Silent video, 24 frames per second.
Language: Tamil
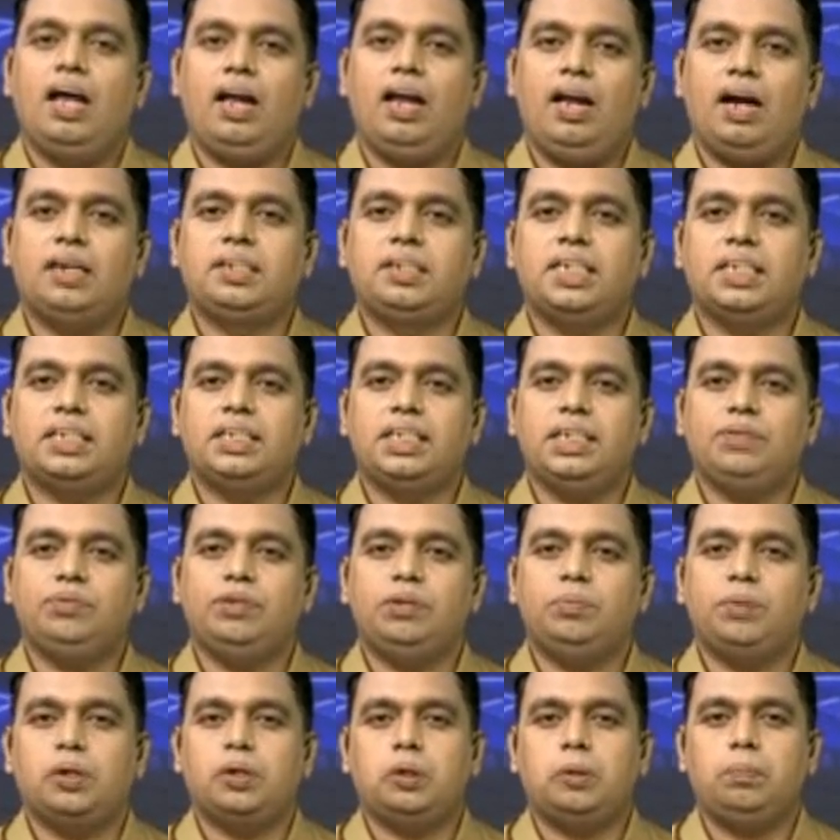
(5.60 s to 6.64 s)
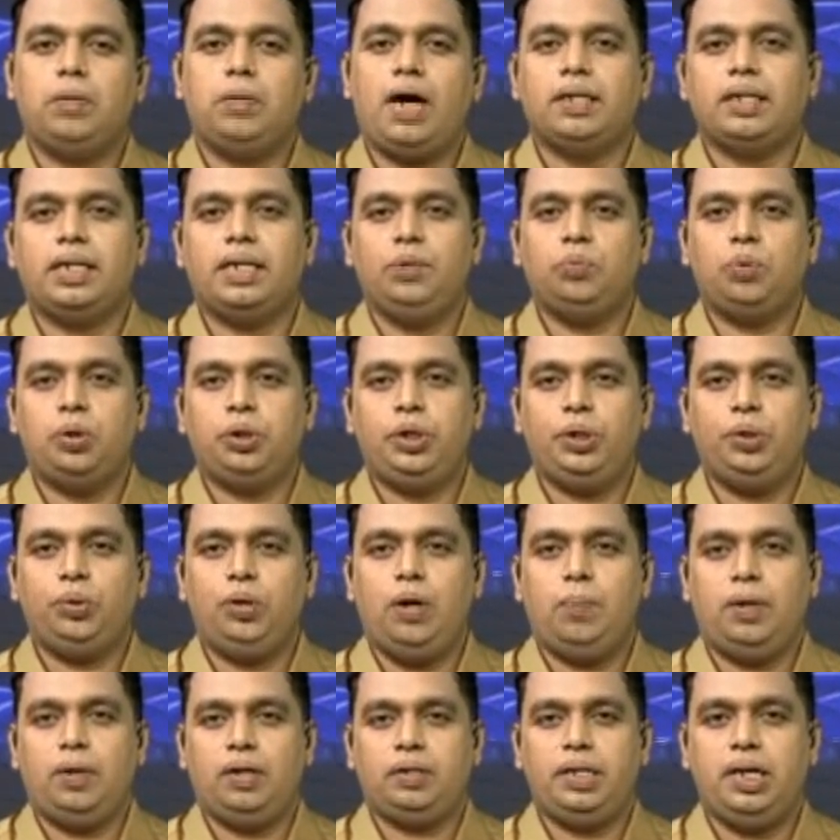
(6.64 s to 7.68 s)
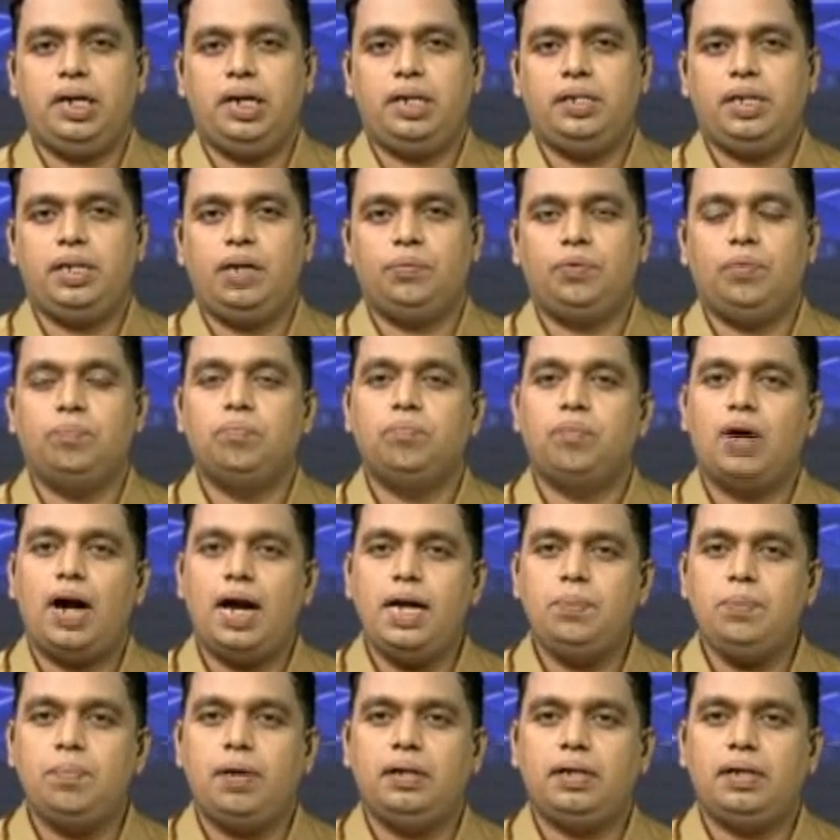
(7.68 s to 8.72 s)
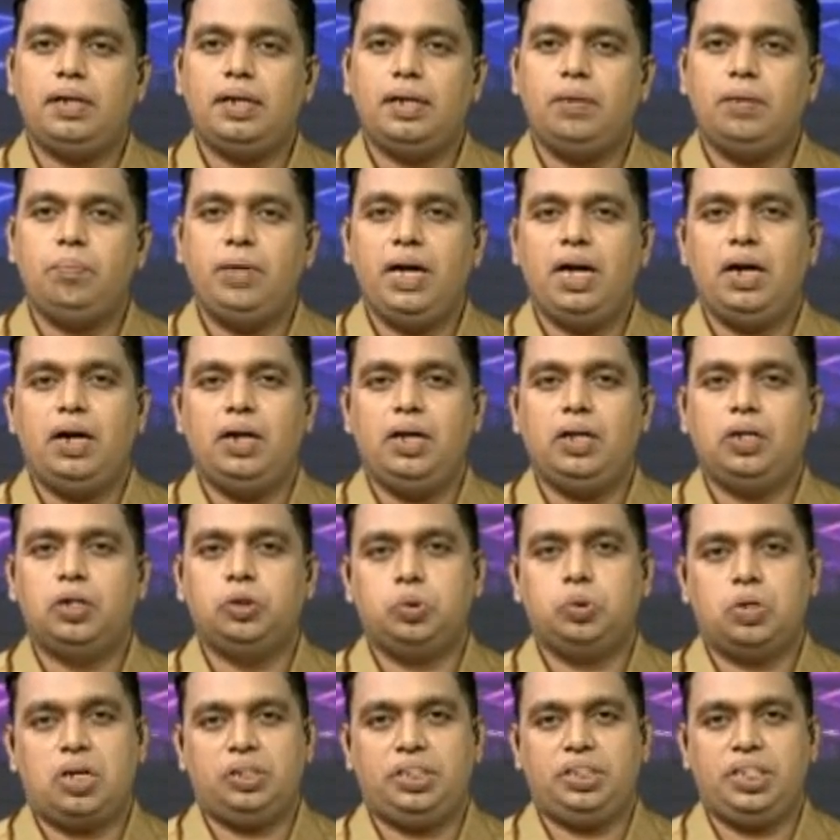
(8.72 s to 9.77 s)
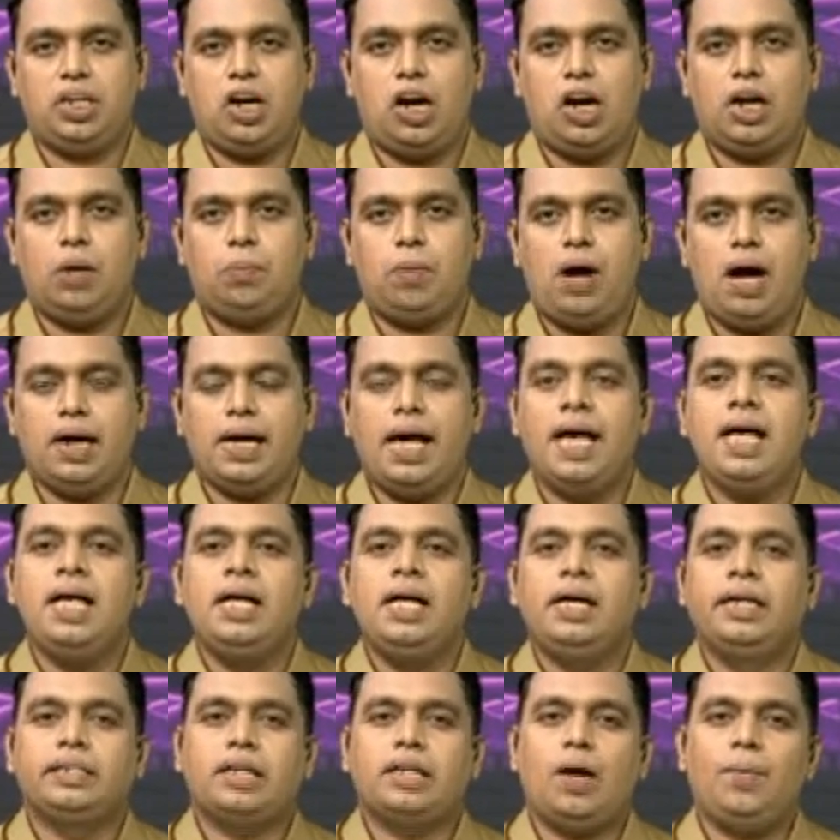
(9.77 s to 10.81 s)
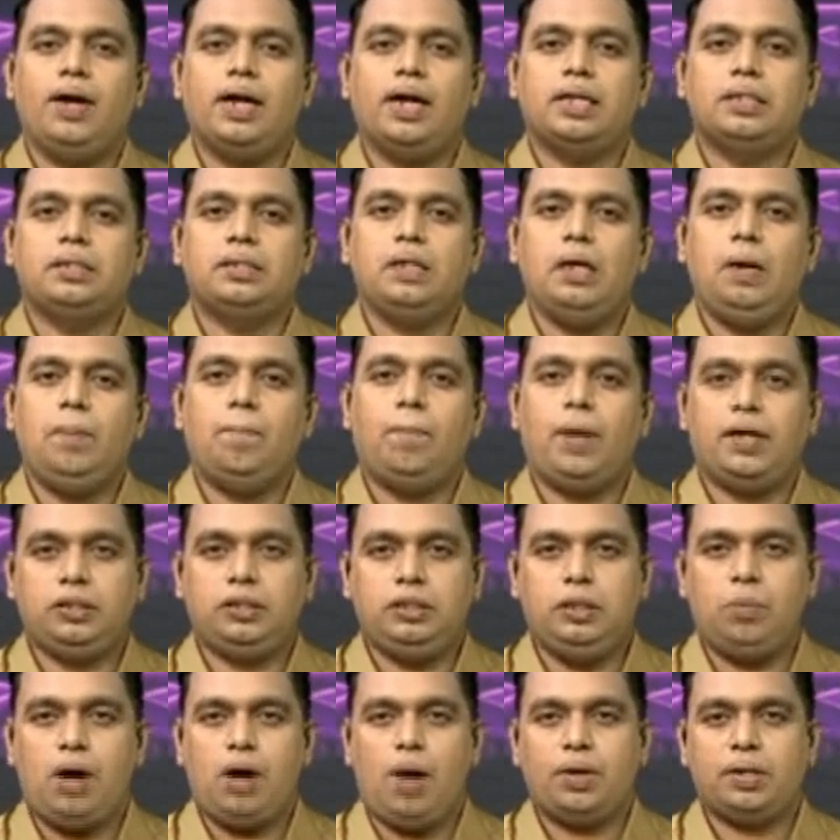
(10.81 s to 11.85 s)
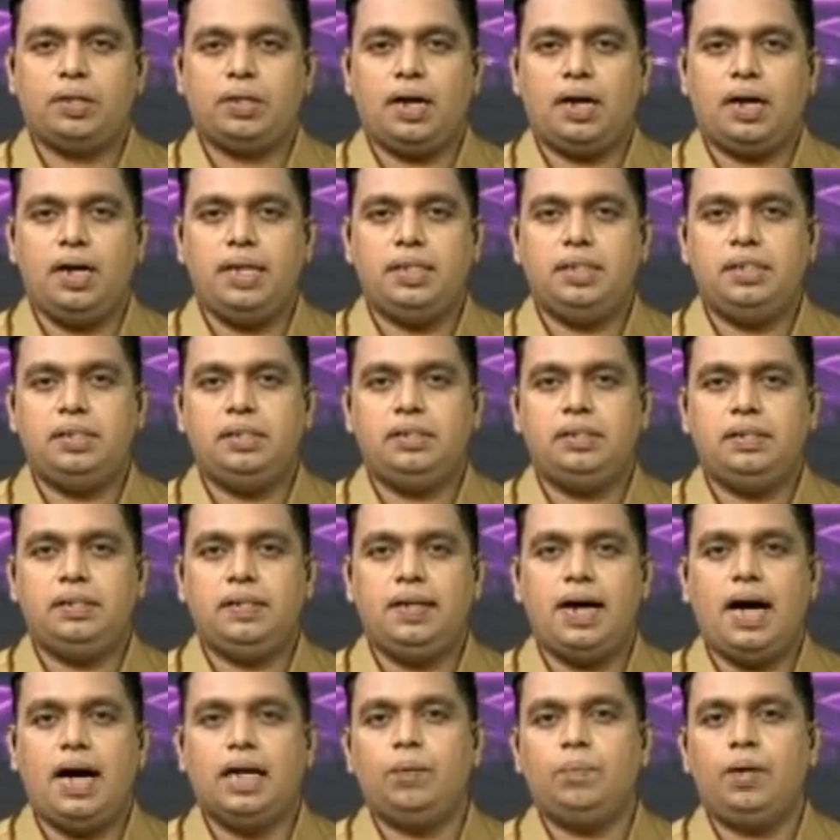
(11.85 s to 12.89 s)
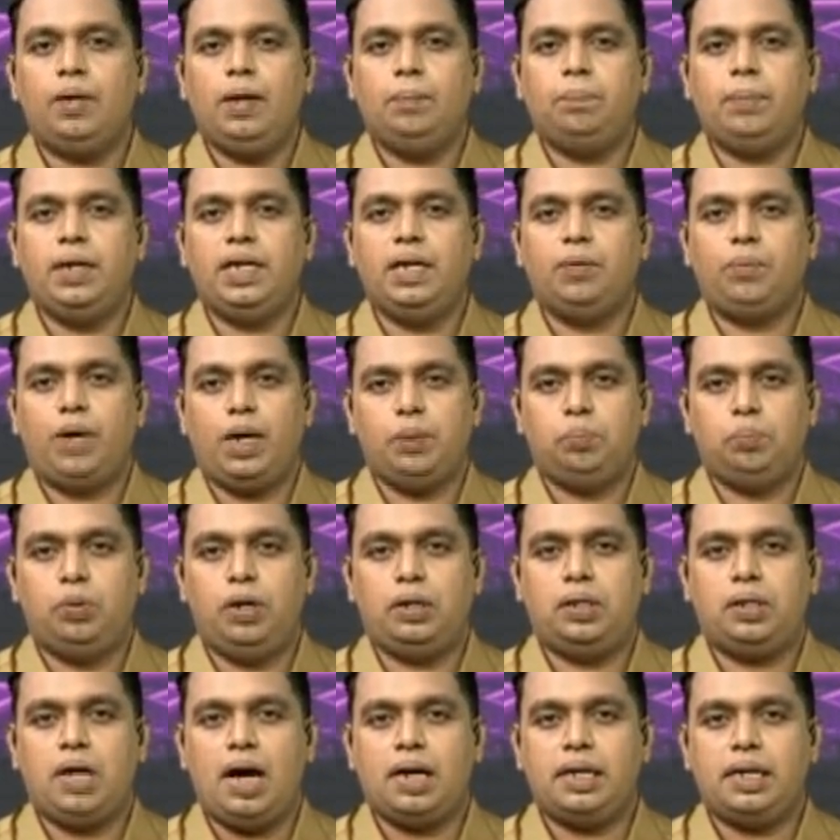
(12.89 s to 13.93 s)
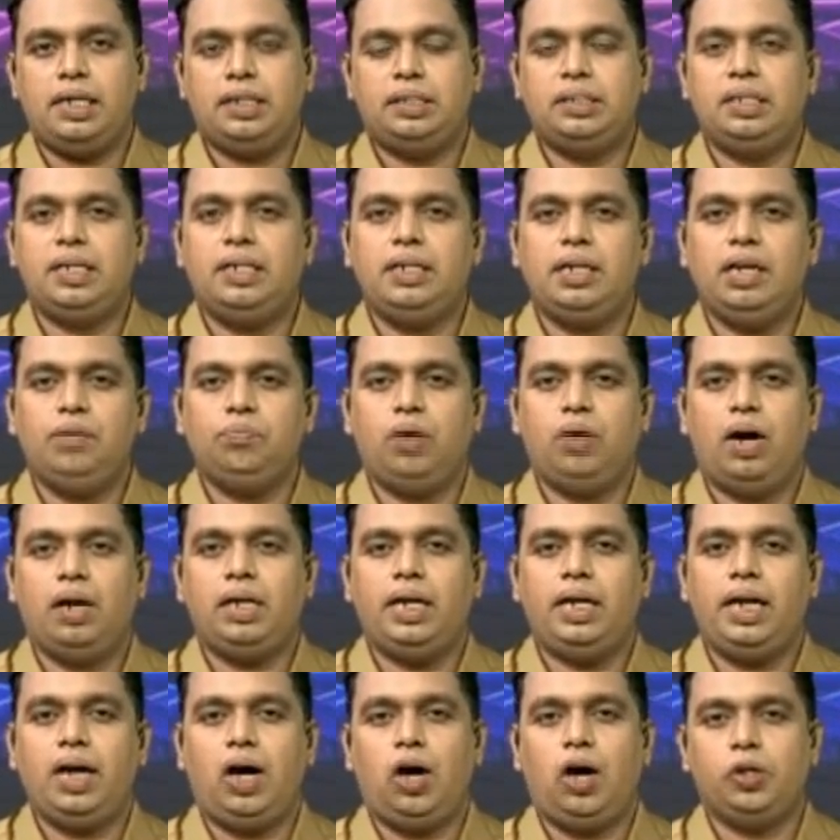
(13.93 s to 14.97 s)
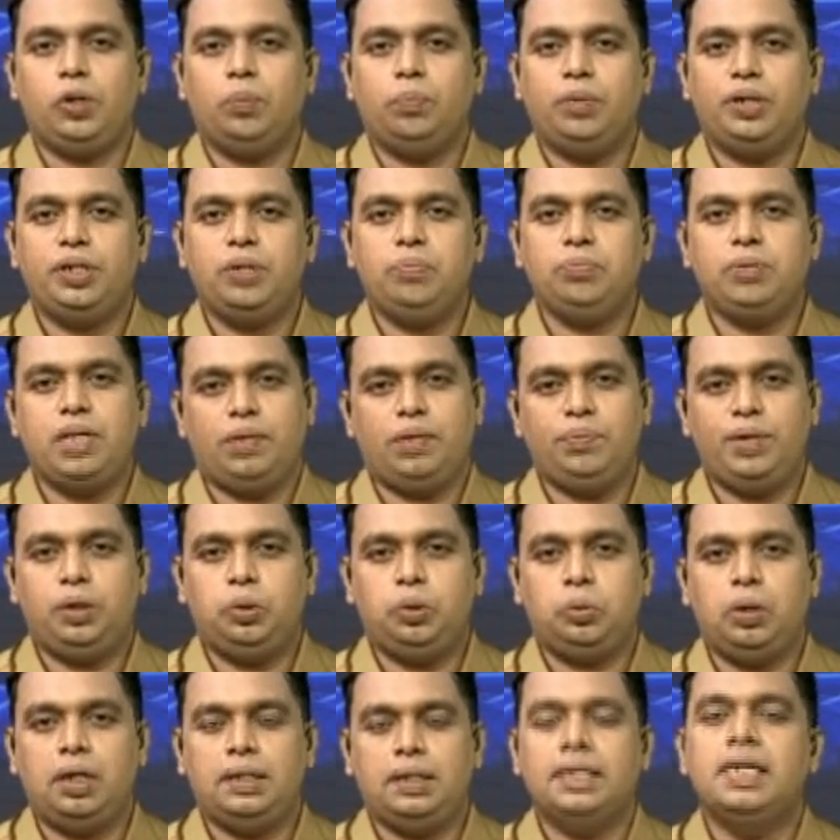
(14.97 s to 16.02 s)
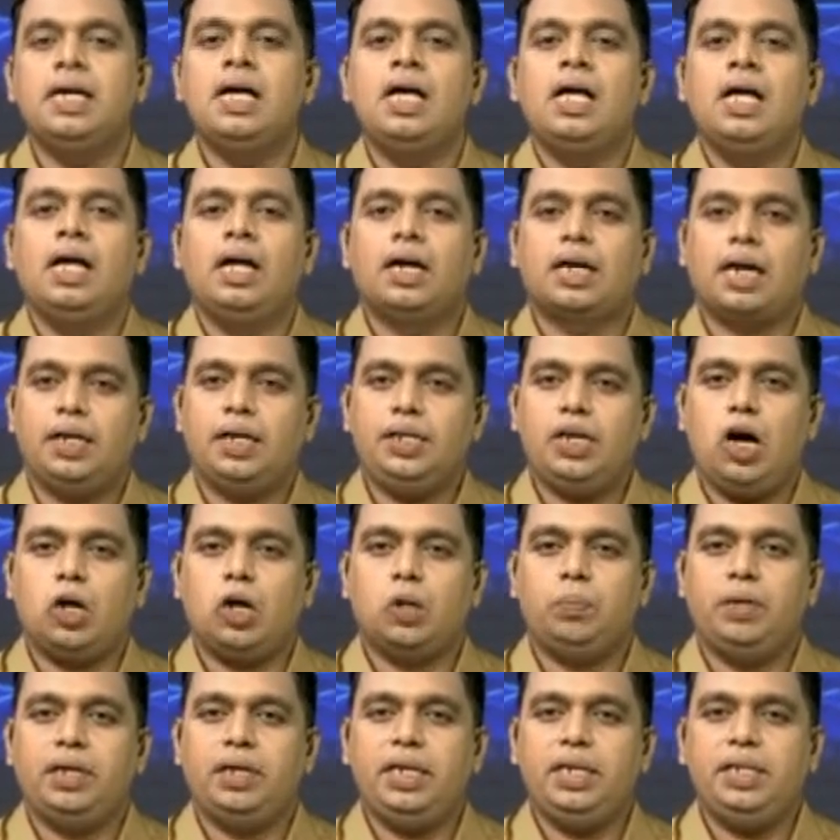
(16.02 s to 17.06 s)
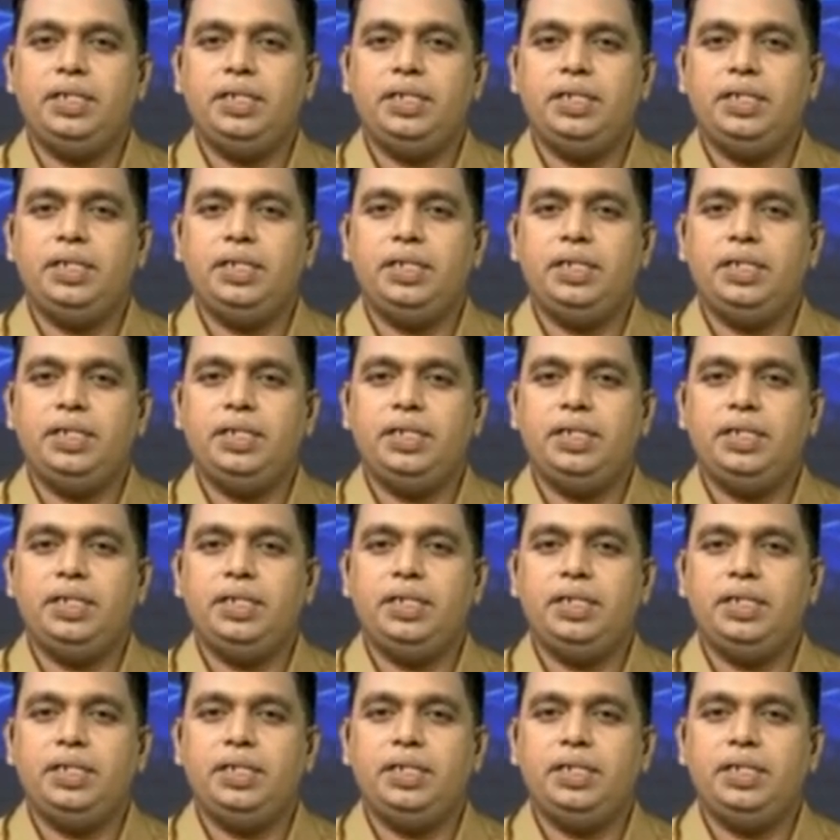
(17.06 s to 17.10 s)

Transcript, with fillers: லட்சத்தீவு மற்றும் அதனை ஒட்டியுள்ள பகுதிகளில் நிலவும் வளிமண்டல மேலடுக்கு சுழற்சி காரணமாக தமிழகத்தில் பத்து மாவட்டங்களில் இன்று கனமழை பெய்ய வாய்ப்புள்ளதாக சென்னை வானிலை ஆய்வு மையம் தெரிவித்துள்ளது கன்னியாகுமரி